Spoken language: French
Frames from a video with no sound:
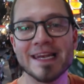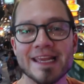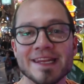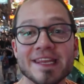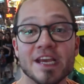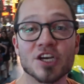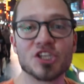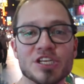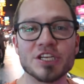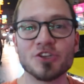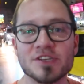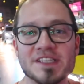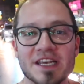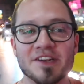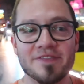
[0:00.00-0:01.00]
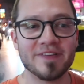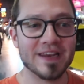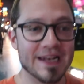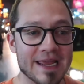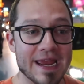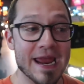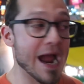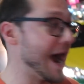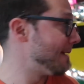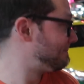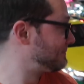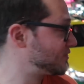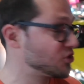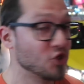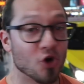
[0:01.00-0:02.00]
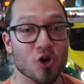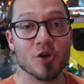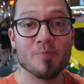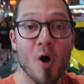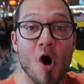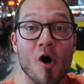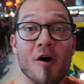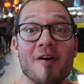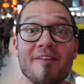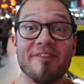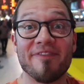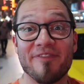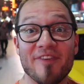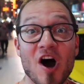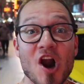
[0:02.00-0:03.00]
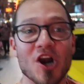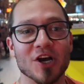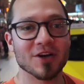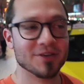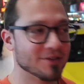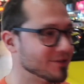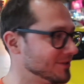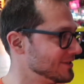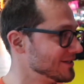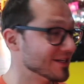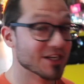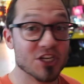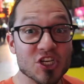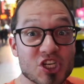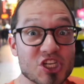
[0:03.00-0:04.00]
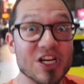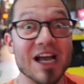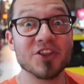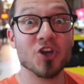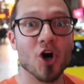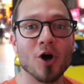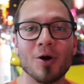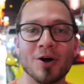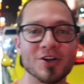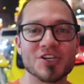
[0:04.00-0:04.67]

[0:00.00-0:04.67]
L'énergie de cette ville est absolument folle. J'adore,